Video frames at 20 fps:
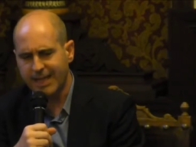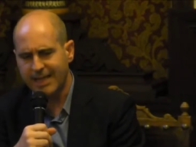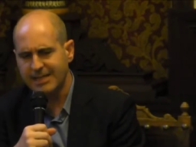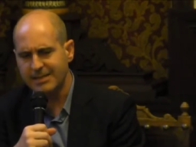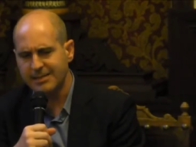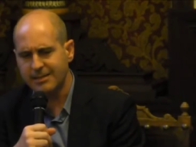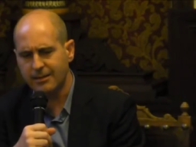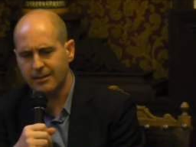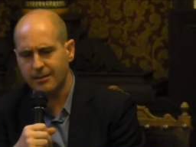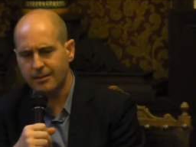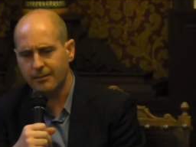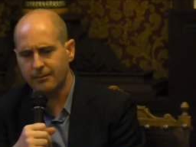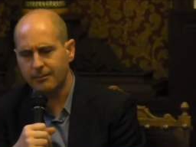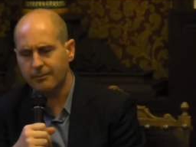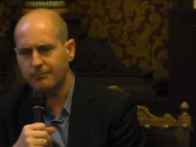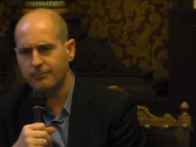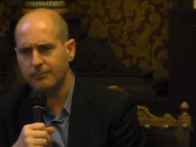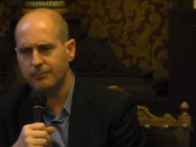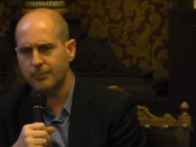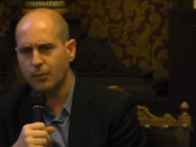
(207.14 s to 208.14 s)
es eh,
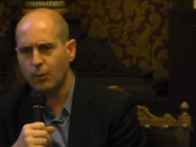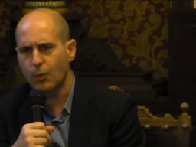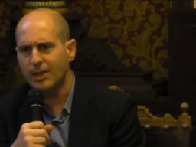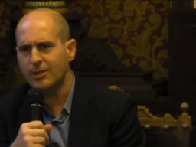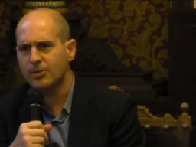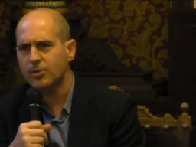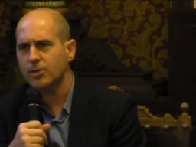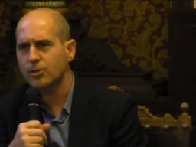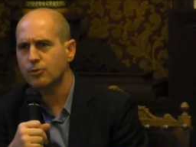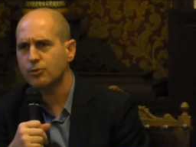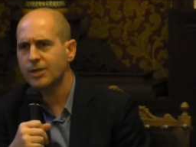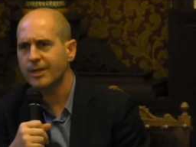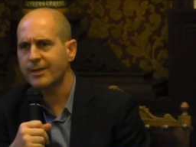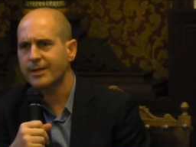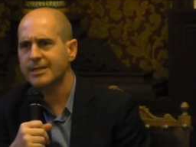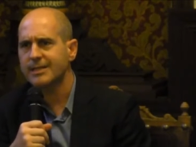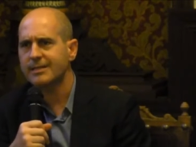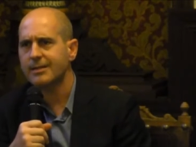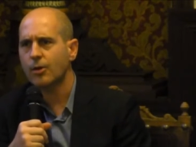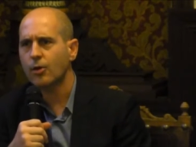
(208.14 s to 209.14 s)
cuántos de
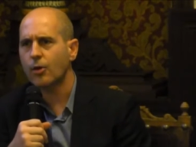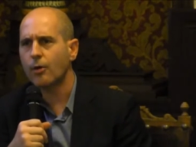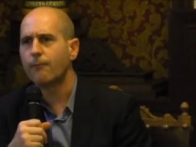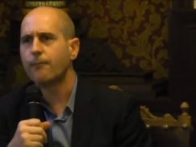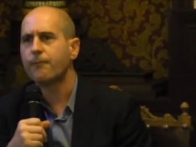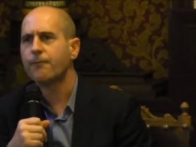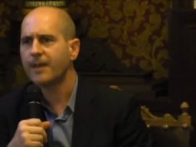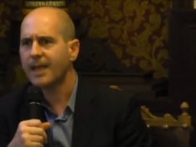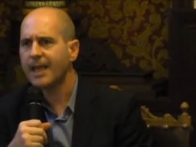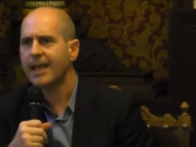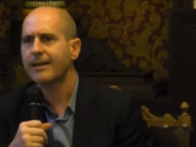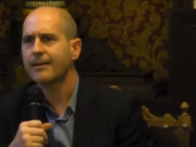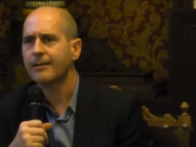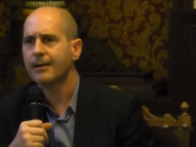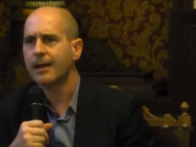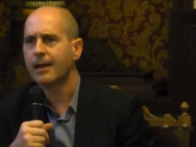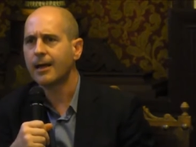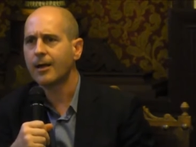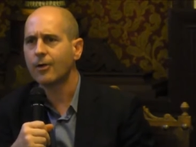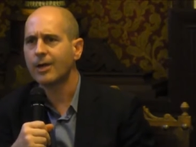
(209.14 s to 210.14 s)
ustedes
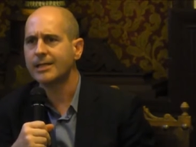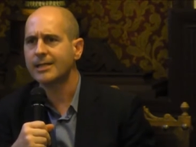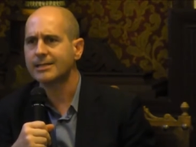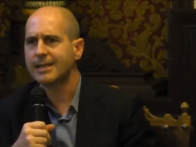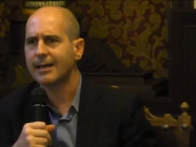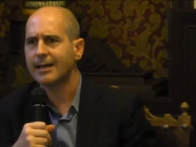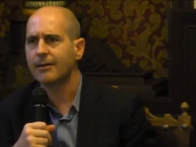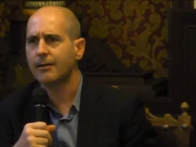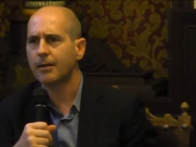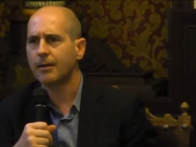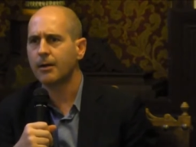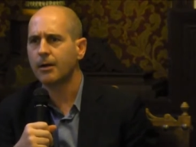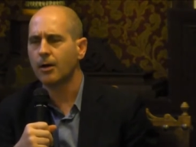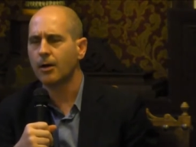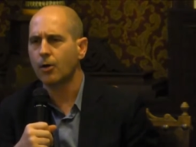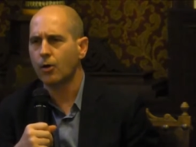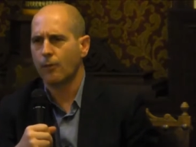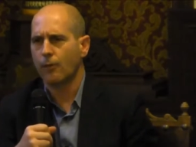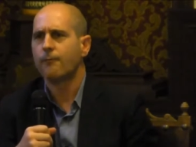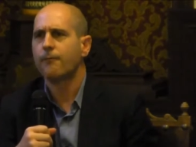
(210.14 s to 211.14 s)
confían, ahora están,
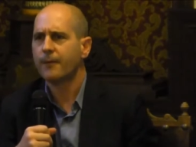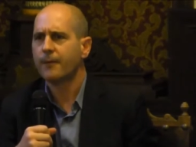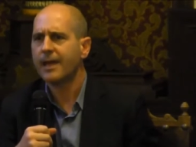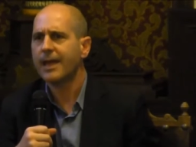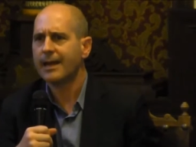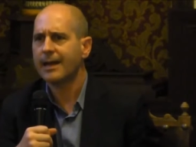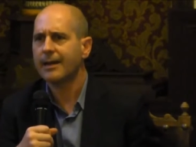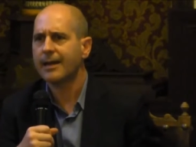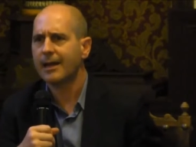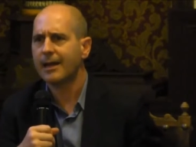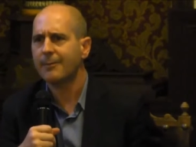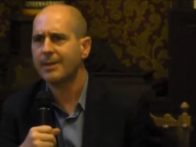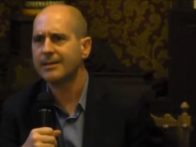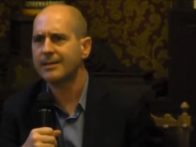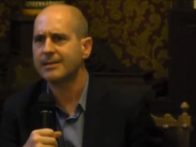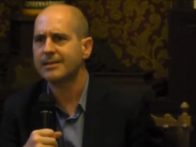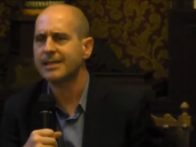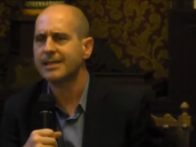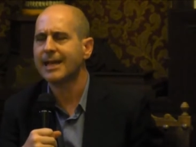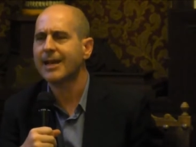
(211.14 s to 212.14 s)
eh, confían,
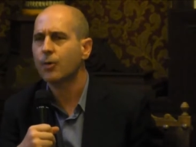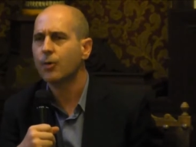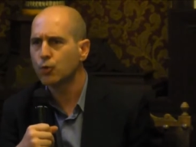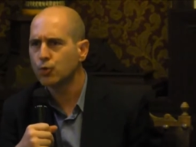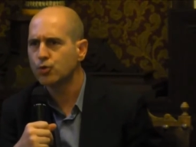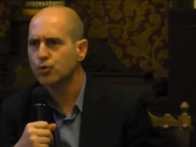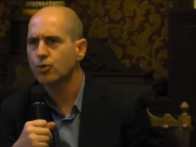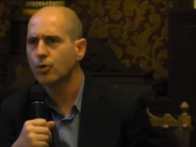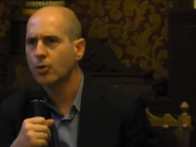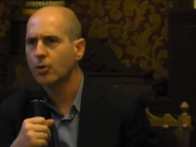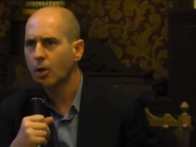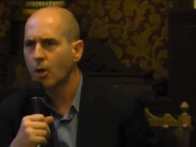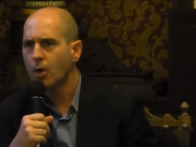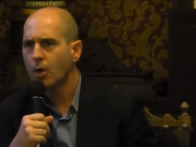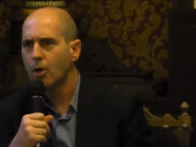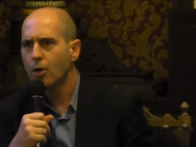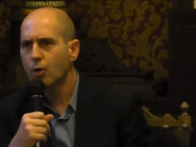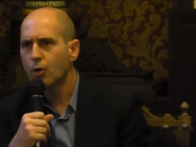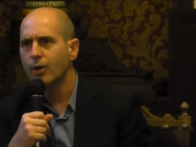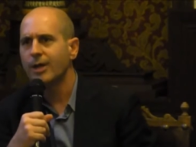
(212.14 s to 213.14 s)
realmente están a gusto
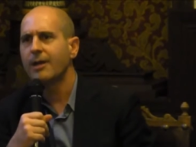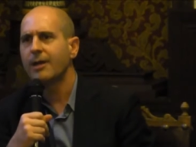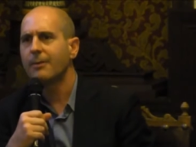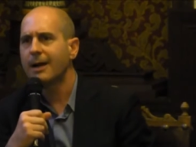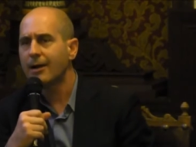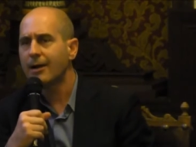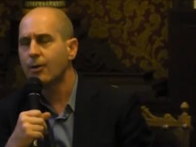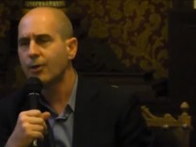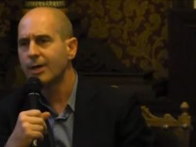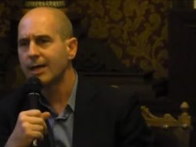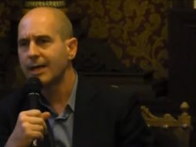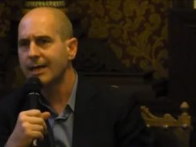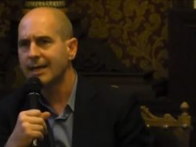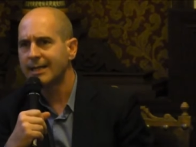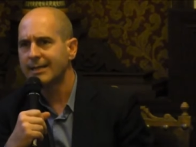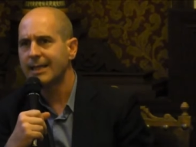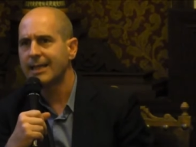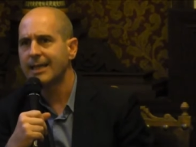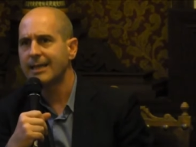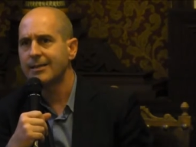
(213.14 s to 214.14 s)
con el banco en el
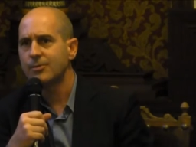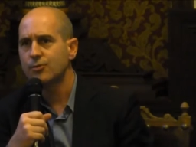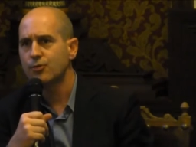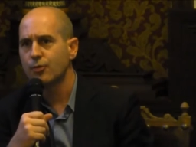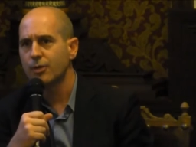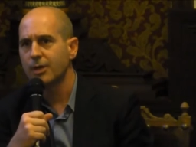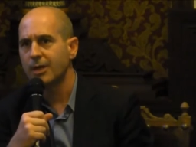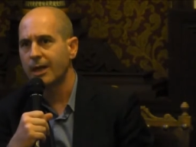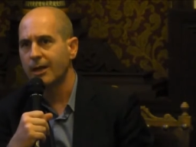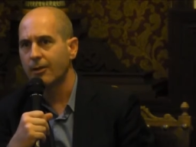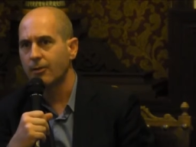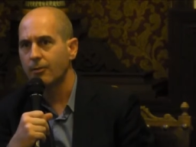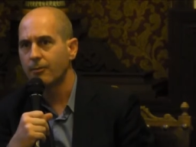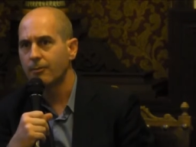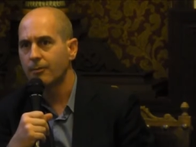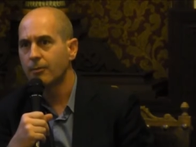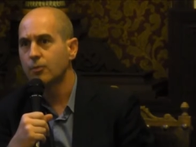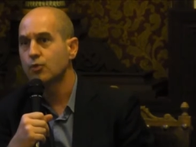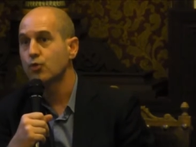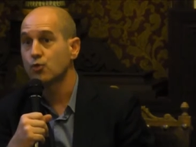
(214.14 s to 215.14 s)
que tienen su dinero,
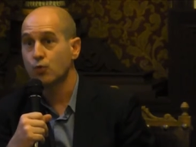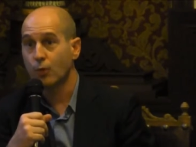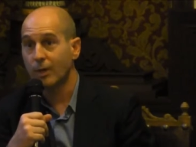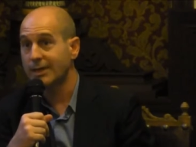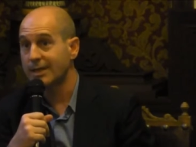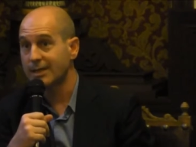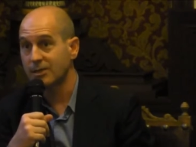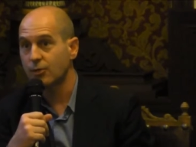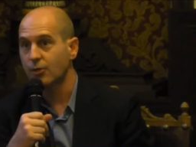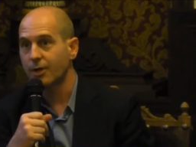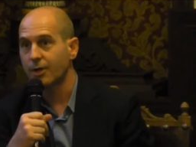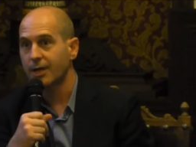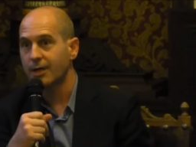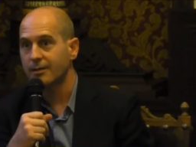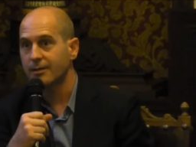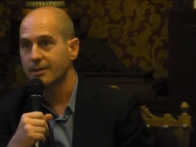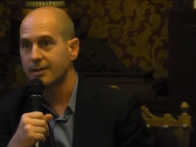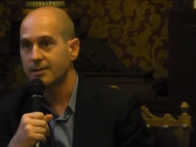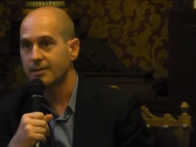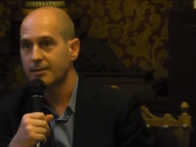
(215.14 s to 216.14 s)
sus cuentas
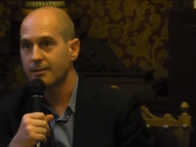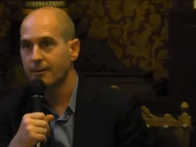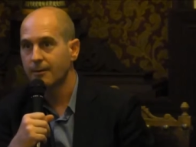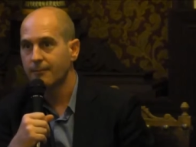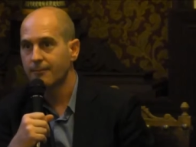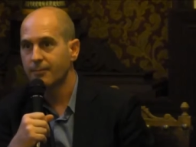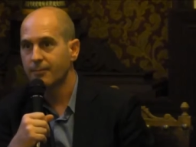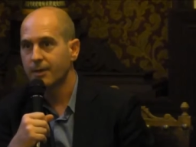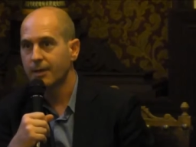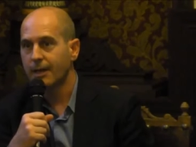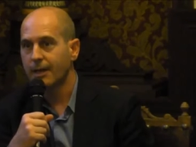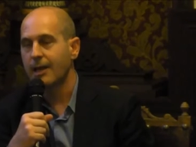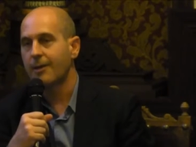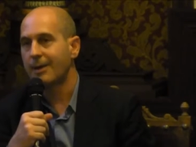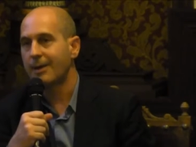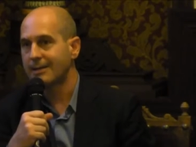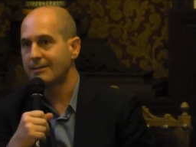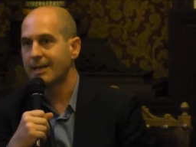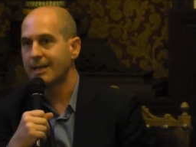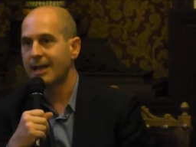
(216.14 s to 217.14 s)
corrientes. Que
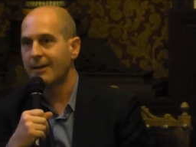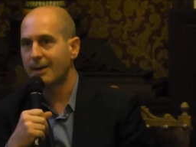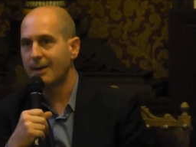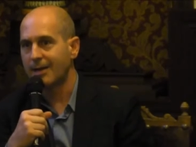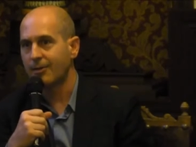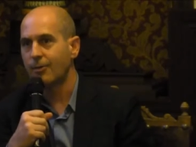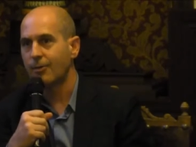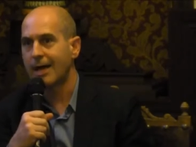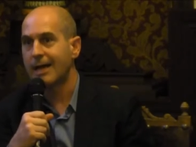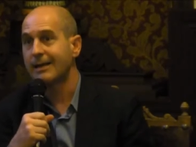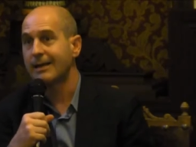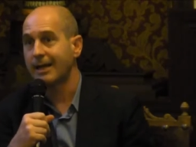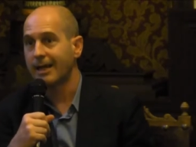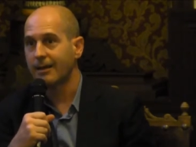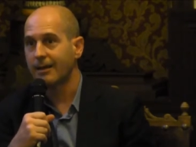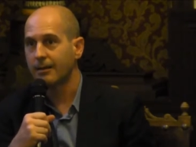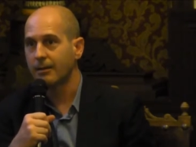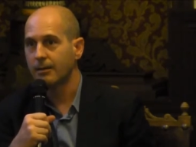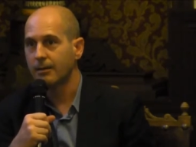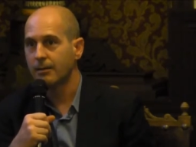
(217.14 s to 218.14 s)
levante la mano
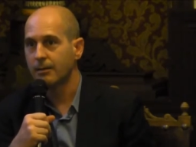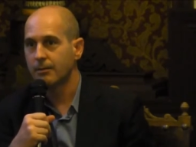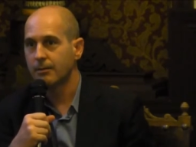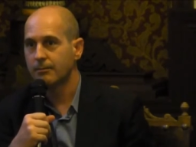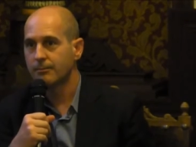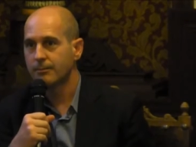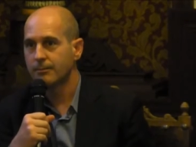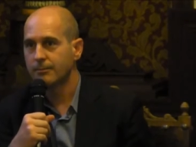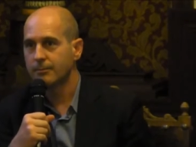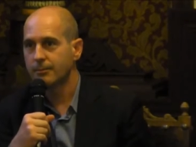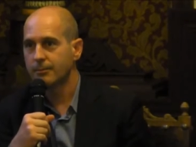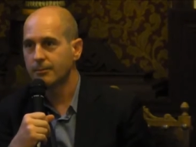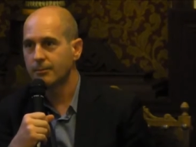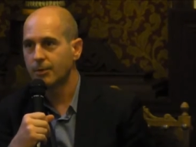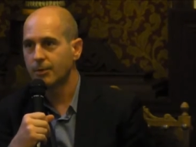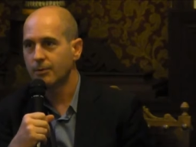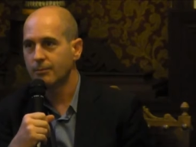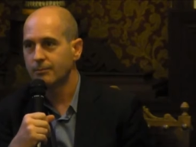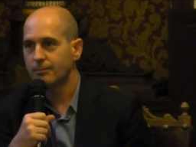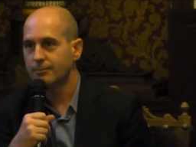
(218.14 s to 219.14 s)
alguien.
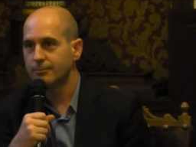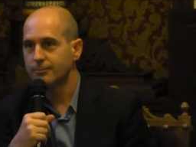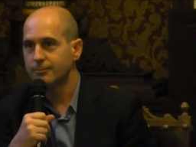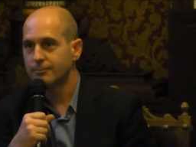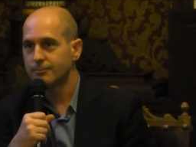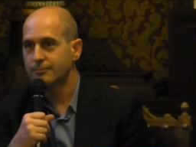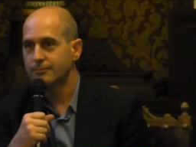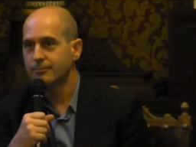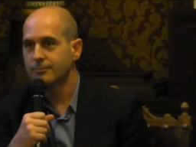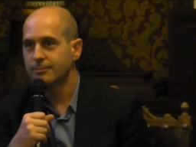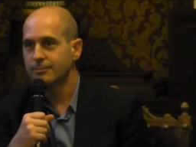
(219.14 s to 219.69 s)
Ninguno.